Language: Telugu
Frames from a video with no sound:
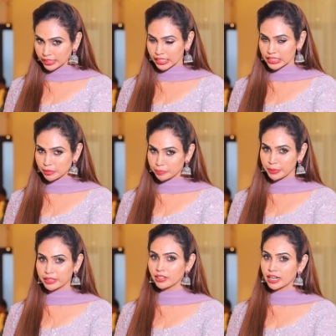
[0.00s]
ఇలా
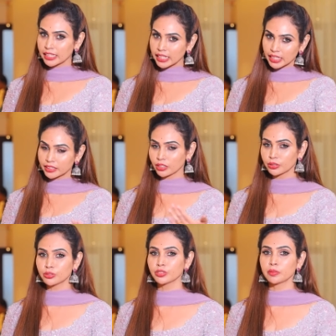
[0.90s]
చెప్పే వాళ్ళే అలా
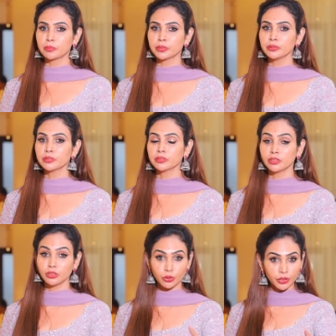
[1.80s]
తగ్గుతున్నప్పుడు
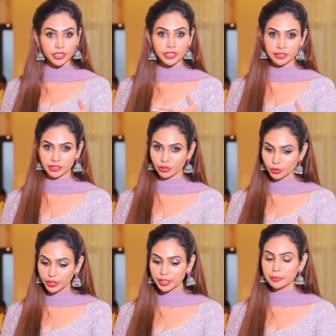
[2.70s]
లోయర్
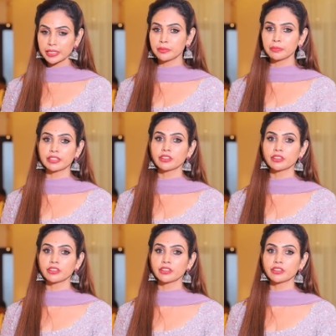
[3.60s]
లోయర్ బిఎంఐ